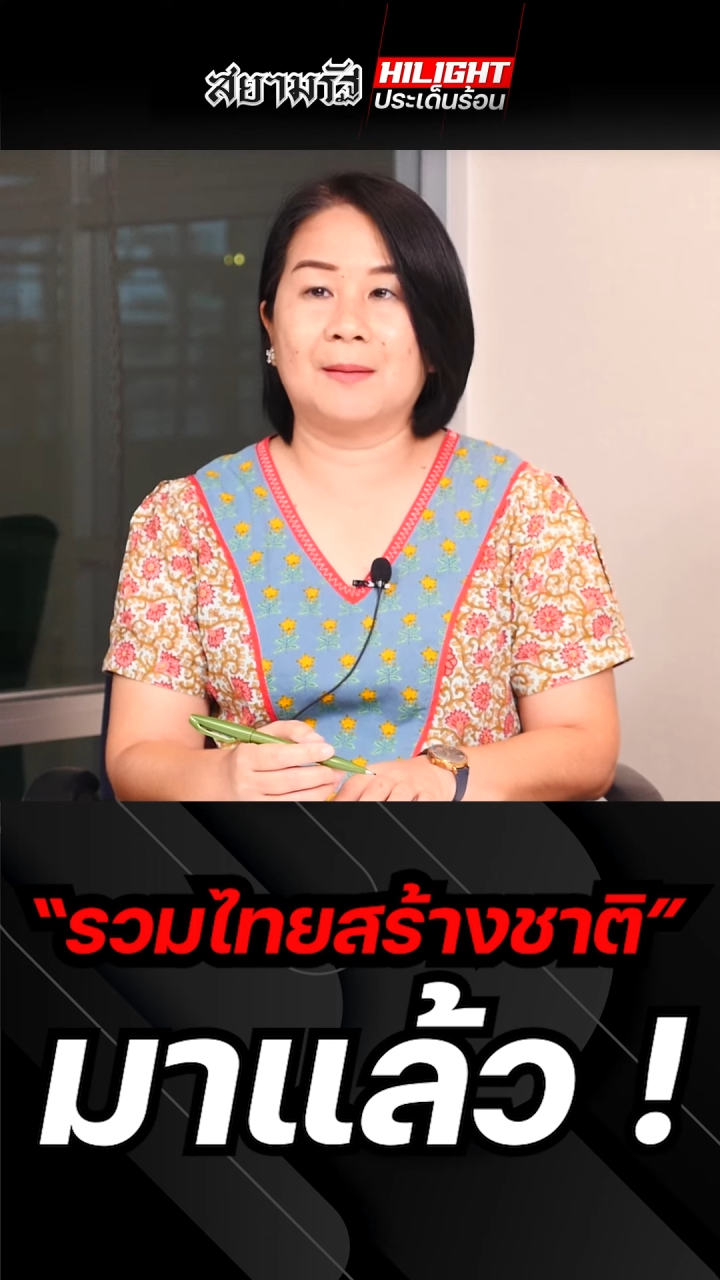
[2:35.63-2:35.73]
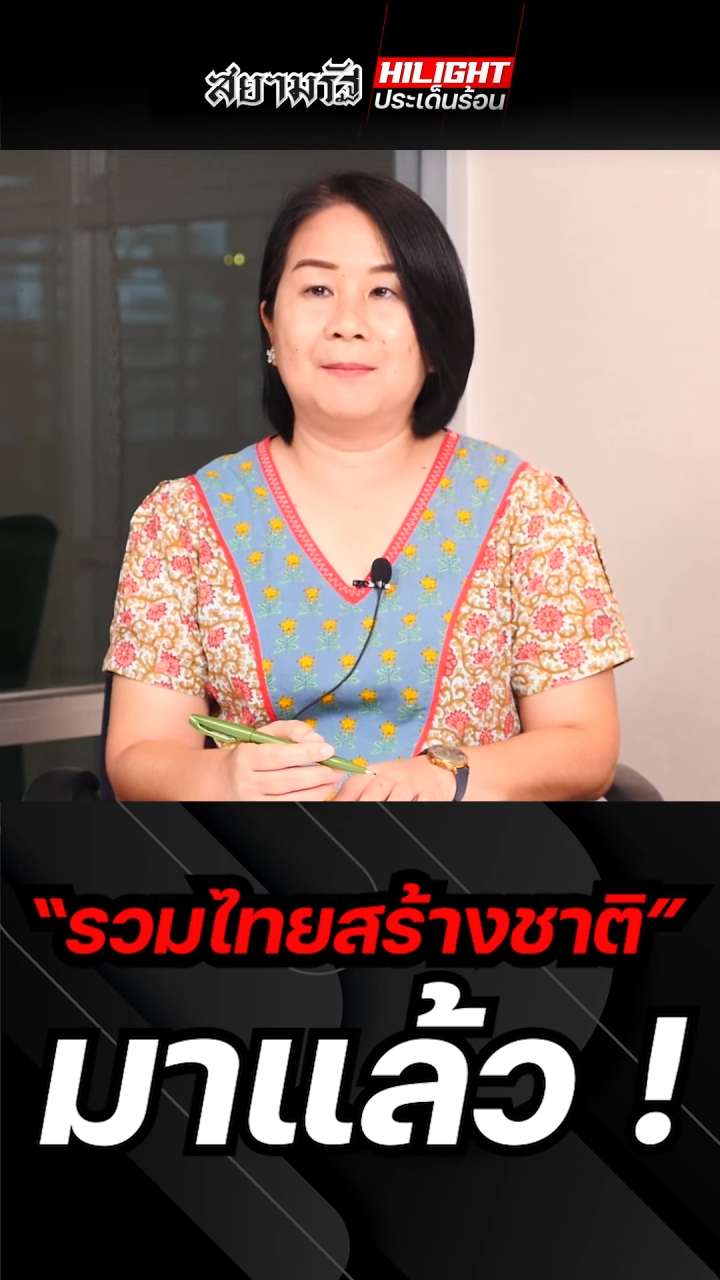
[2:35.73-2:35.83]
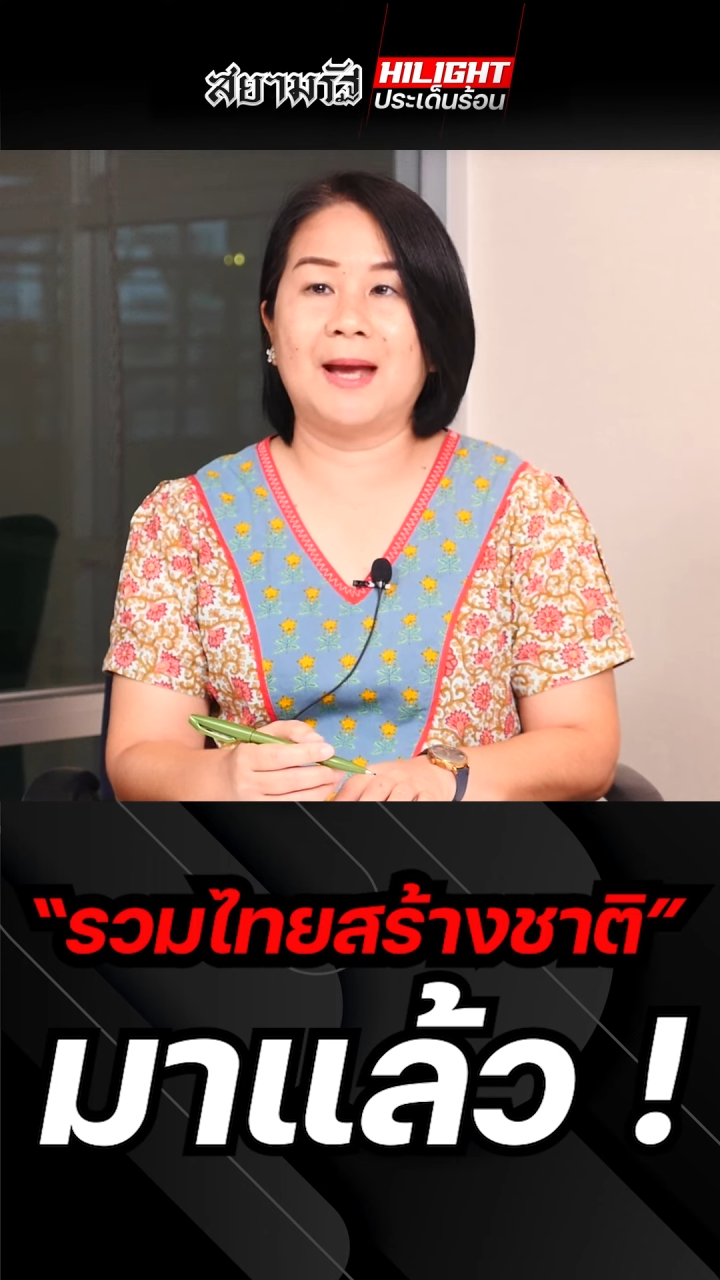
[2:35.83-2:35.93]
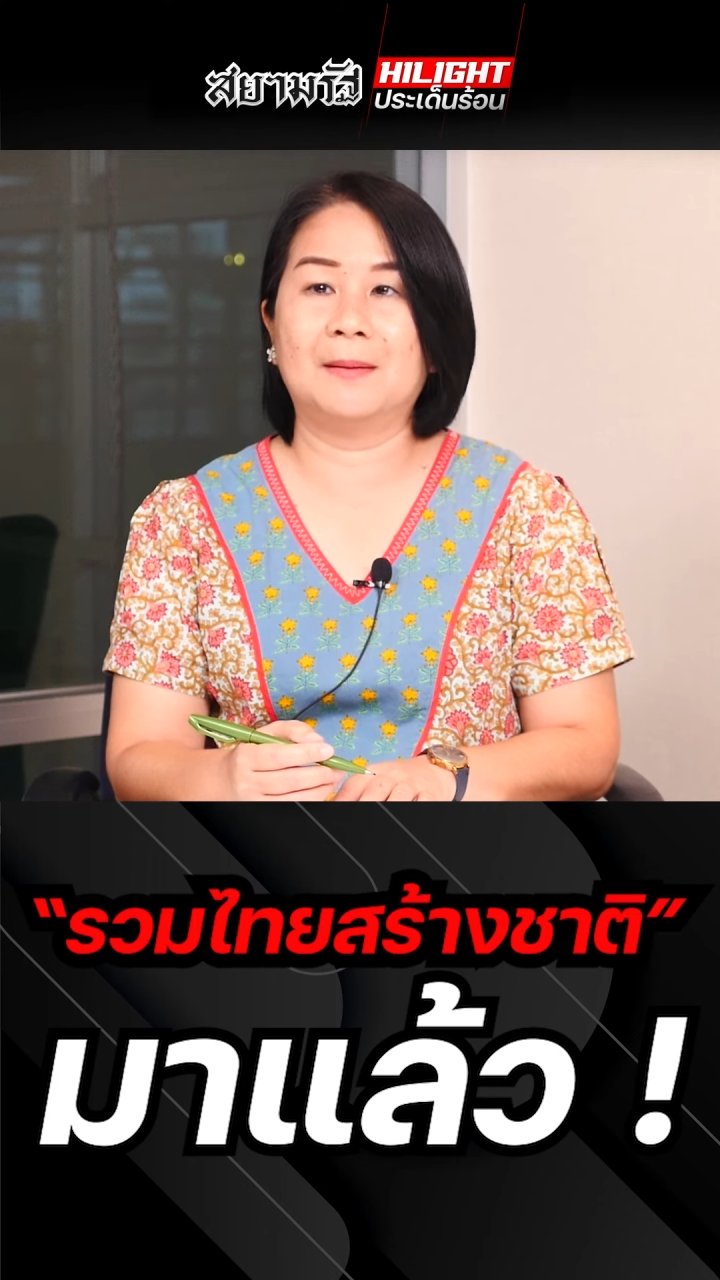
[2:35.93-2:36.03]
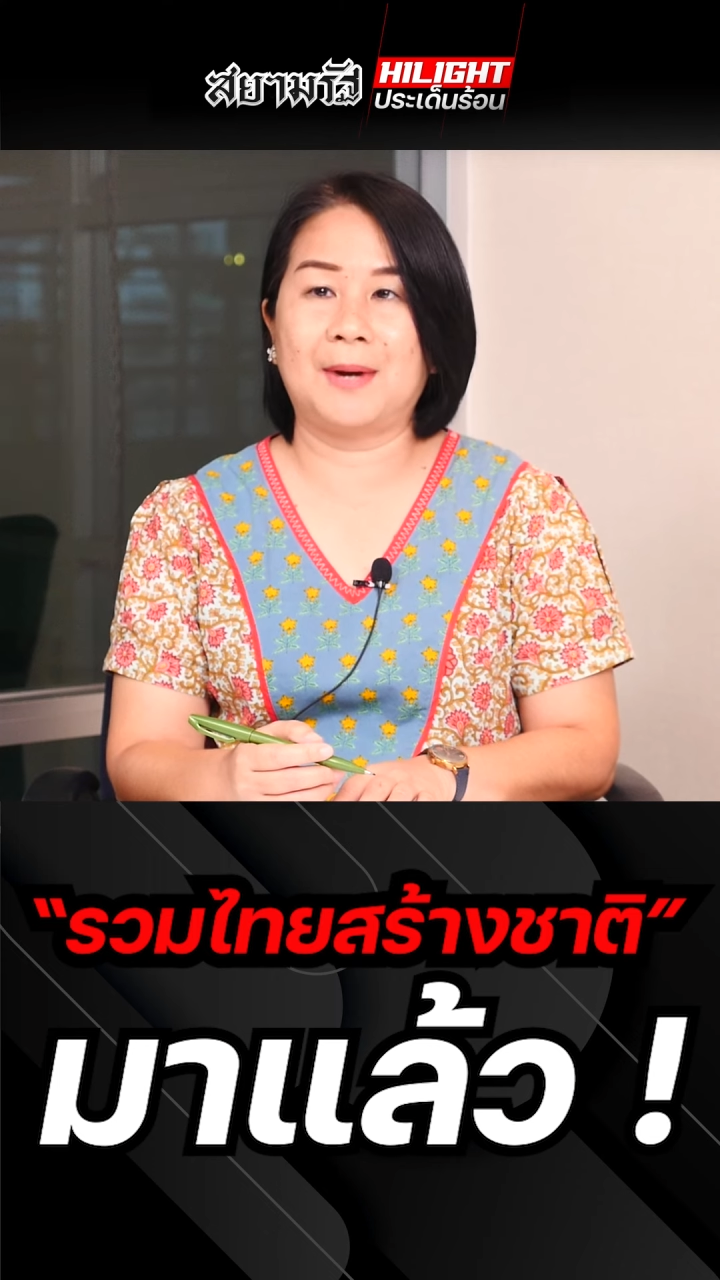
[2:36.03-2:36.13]
ก
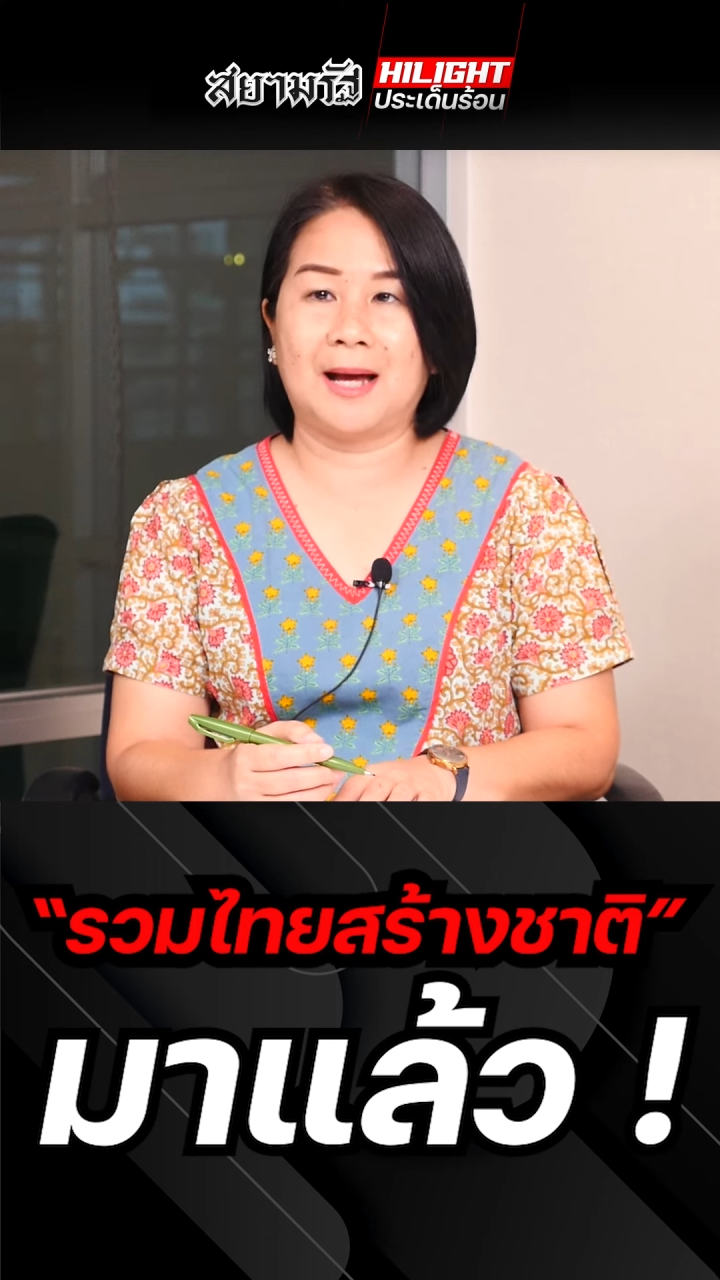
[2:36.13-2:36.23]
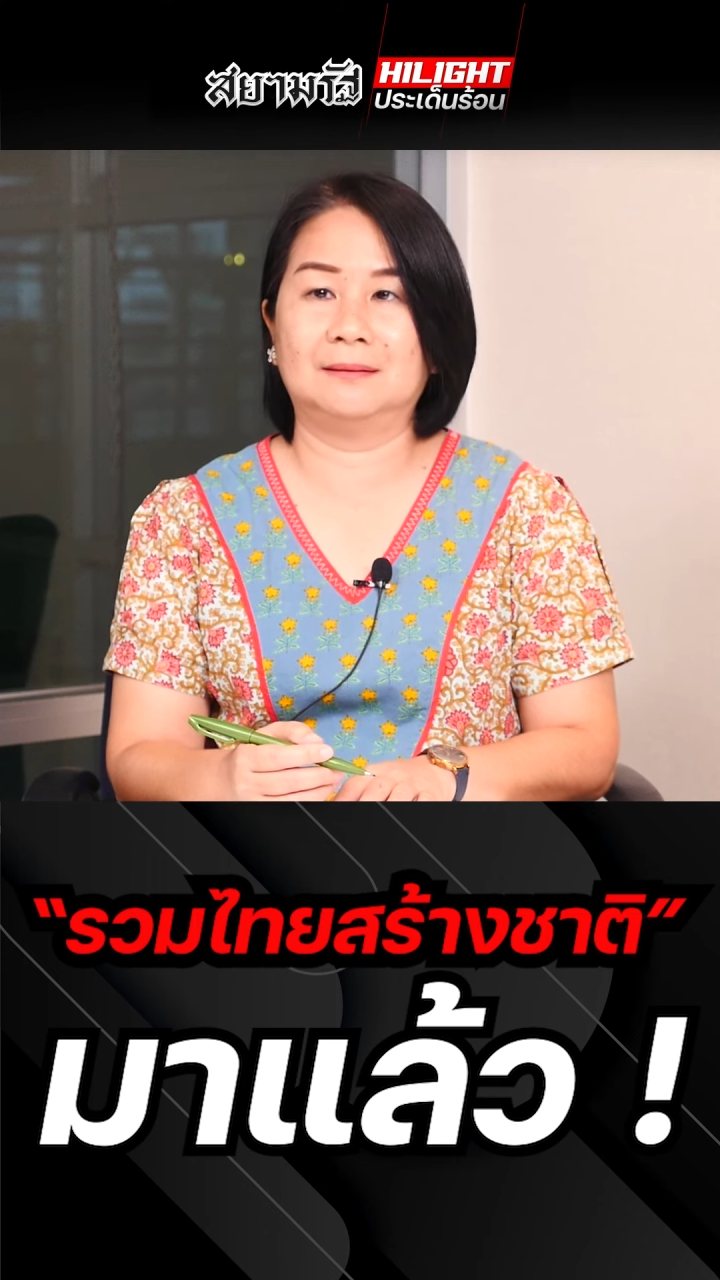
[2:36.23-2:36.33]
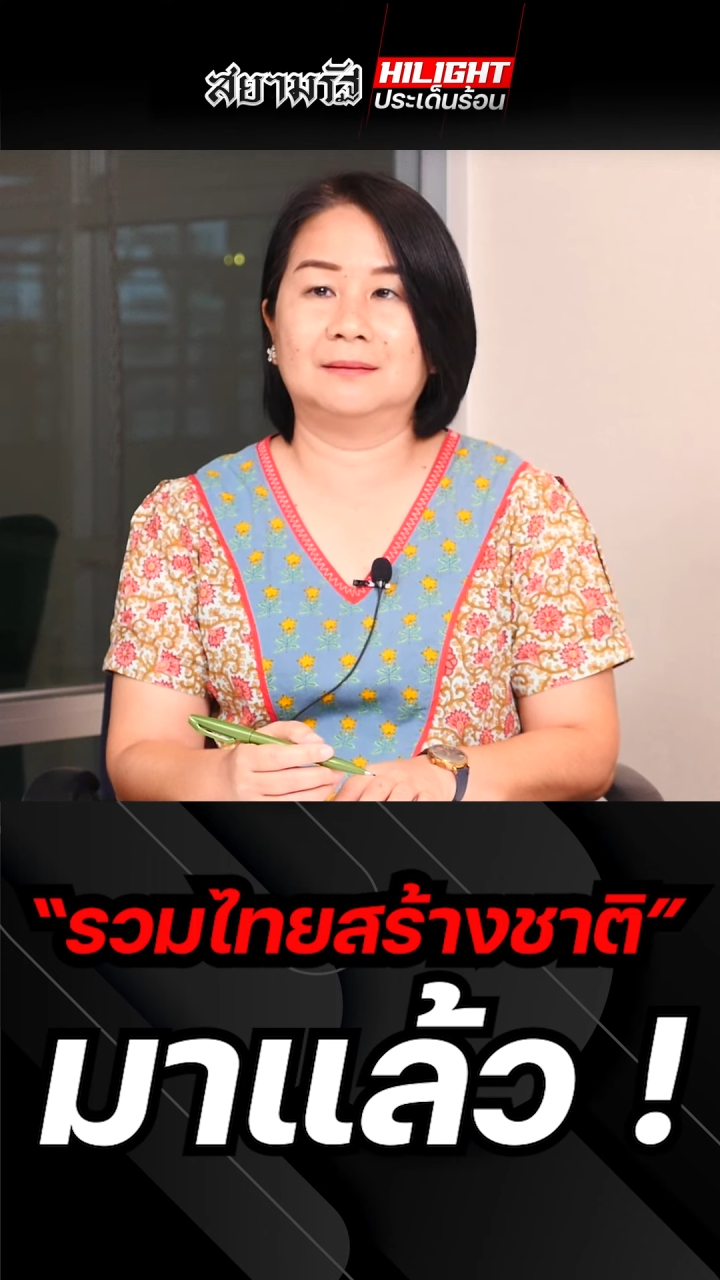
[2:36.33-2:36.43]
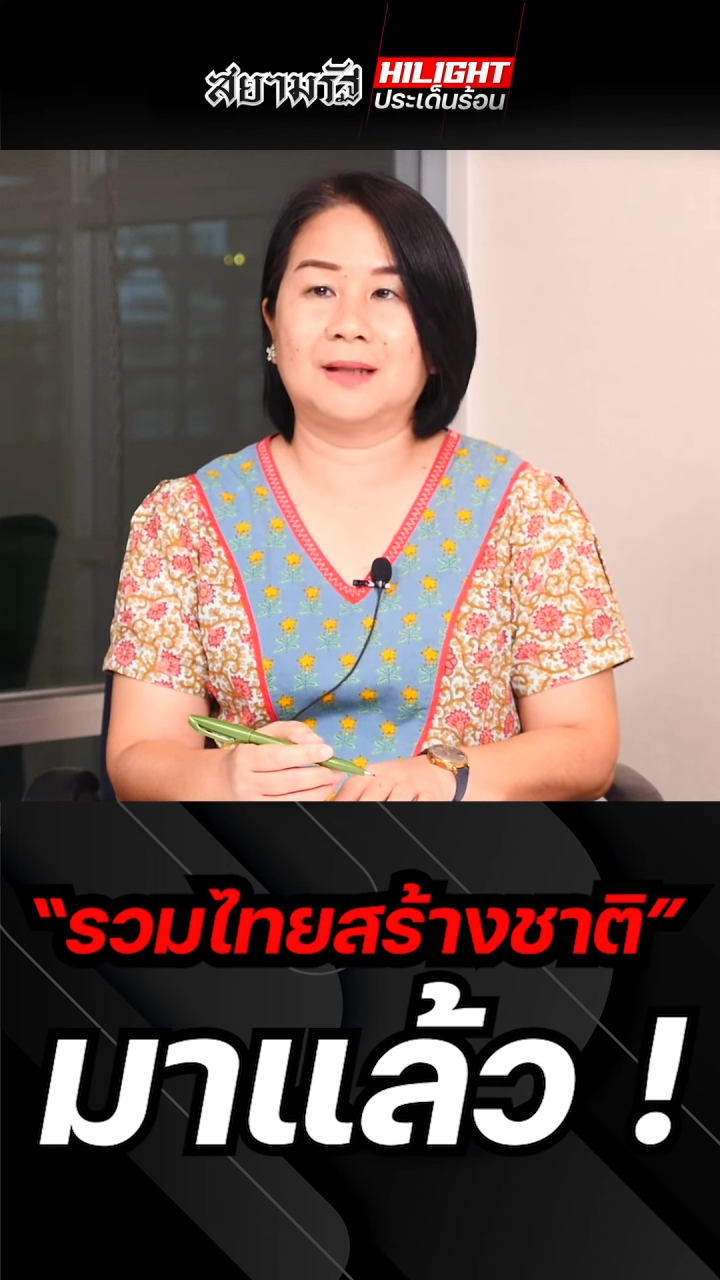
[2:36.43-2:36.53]
แบงค์พัน